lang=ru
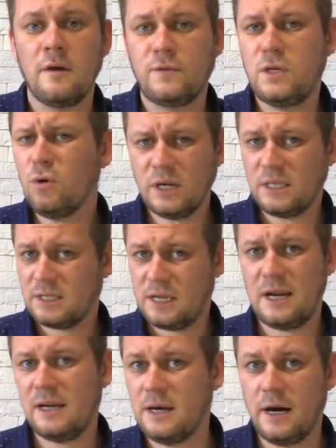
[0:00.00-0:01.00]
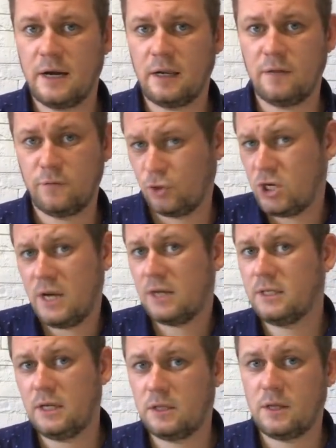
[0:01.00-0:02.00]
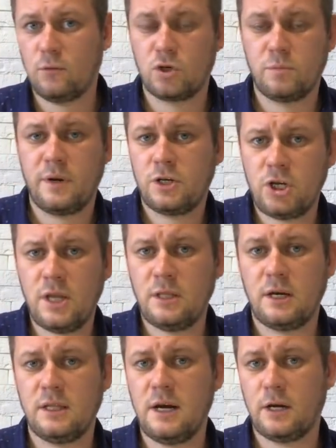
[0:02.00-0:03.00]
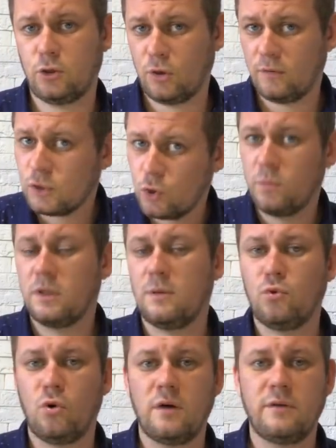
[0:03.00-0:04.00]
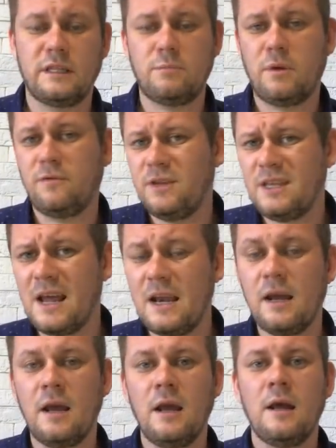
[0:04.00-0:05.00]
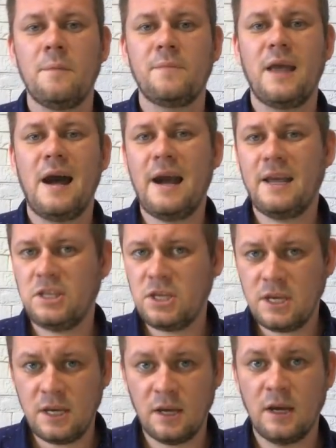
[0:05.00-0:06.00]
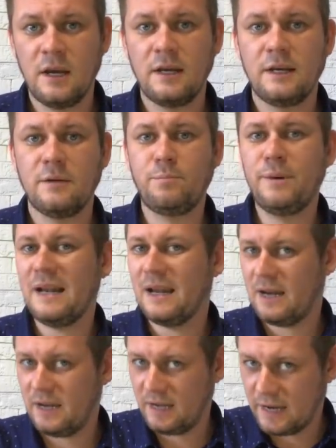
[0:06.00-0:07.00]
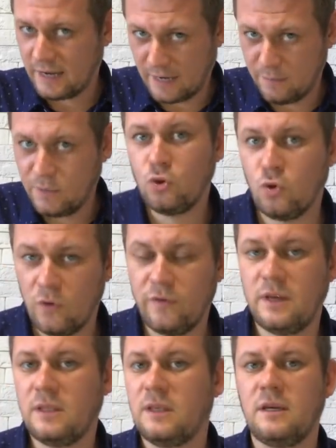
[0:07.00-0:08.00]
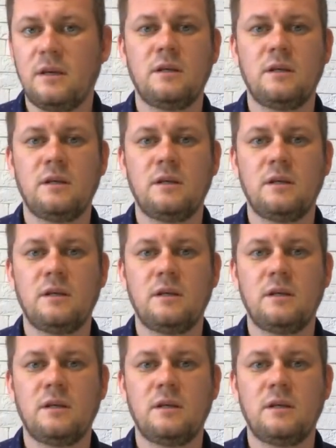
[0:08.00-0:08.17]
все украинские олигархи, включая, кстати, того же Порошенко, да, которого особенно много в этом обвиняли, они были олигархами до войны,